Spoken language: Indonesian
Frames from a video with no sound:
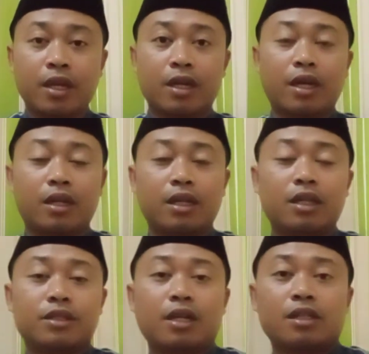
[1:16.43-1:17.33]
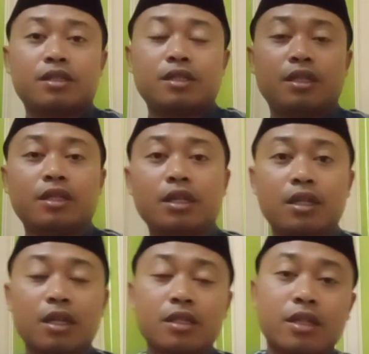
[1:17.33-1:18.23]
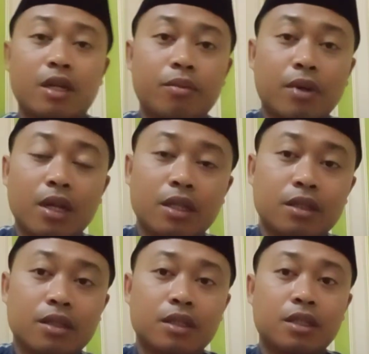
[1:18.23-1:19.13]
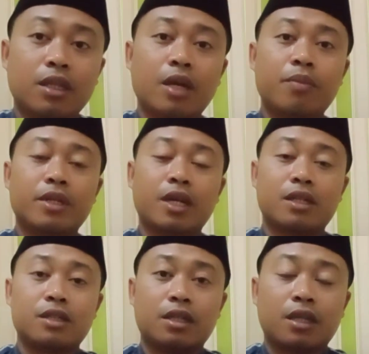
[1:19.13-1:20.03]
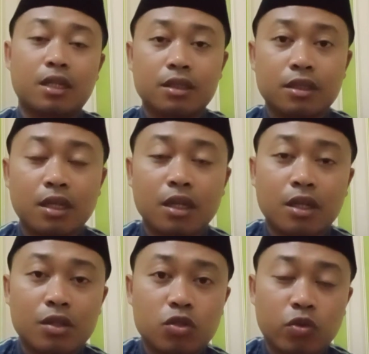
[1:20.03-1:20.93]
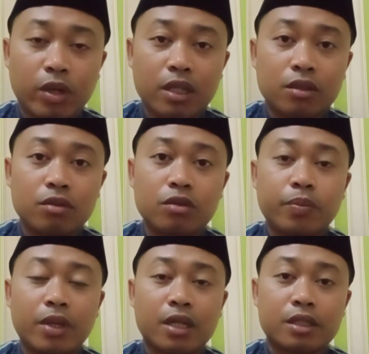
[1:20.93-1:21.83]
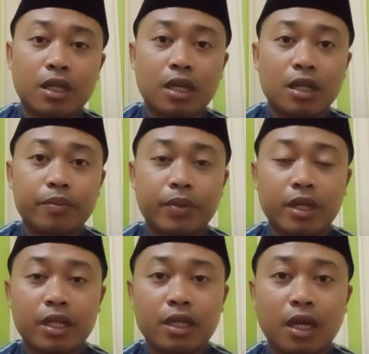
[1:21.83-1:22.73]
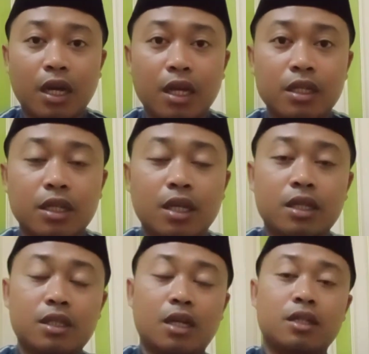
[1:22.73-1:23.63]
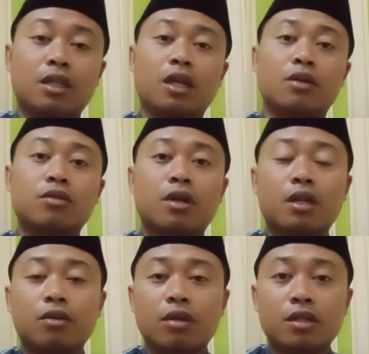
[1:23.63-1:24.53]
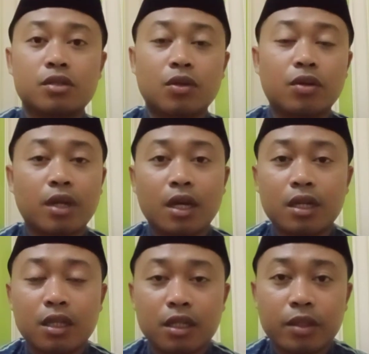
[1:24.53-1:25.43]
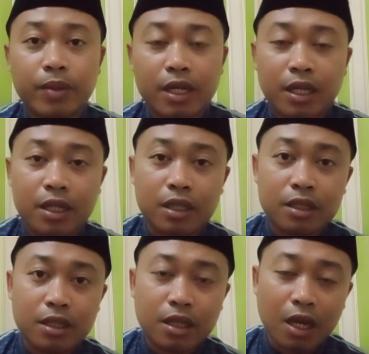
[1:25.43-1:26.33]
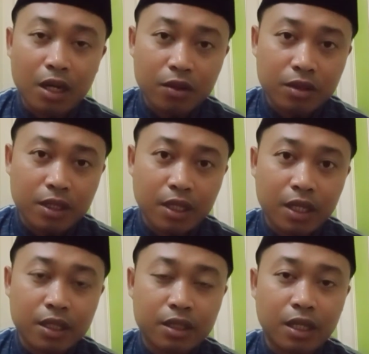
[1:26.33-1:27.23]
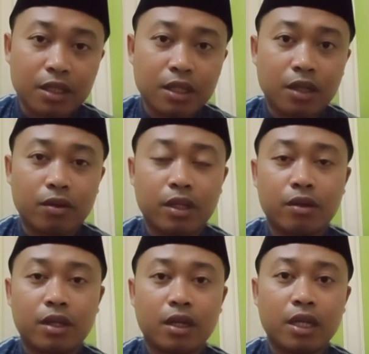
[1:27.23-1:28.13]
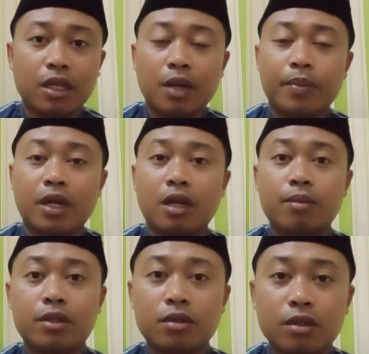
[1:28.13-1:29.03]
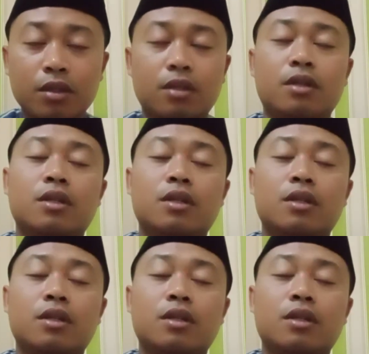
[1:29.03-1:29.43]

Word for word: Karena saksi ini adalah sangat berat, dia menyaksikan suatu pelaksanaan pernikahan yang dilakukan oleh seorang yang dimana nanti kalau dia ditanya oleh orang lain apakah betul